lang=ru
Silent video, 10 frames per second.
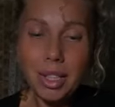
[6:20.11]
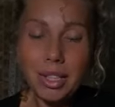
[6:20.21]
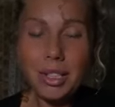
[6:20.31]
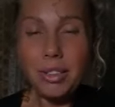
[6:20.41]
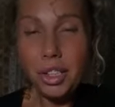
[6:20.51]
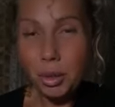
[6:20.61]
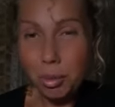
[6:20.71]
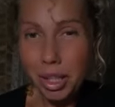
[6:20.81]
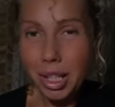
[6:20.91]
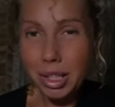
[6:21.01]
девичьи
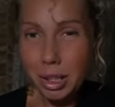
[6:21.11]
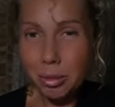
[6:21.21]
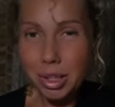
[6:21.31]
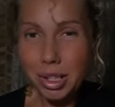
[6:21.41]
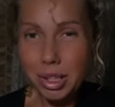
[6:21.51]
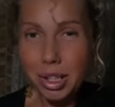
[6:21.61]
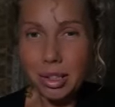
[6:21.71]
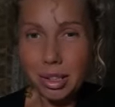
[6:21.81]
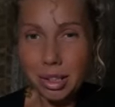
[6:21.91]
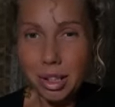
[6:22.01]
приятные
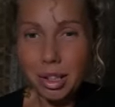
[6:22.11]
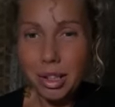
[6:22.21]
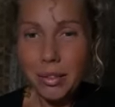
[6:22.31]
посиделки, да,